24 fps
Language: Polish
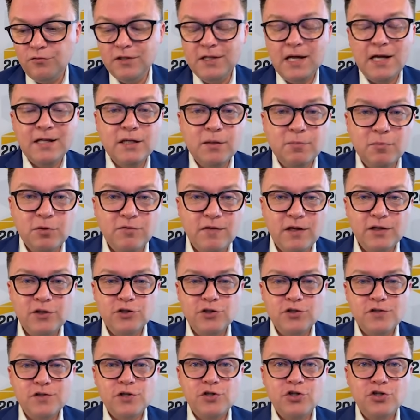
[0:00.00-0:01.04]
wydanych po
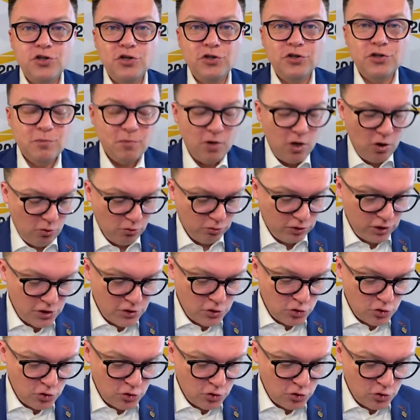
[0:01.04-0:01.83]
2010 roku.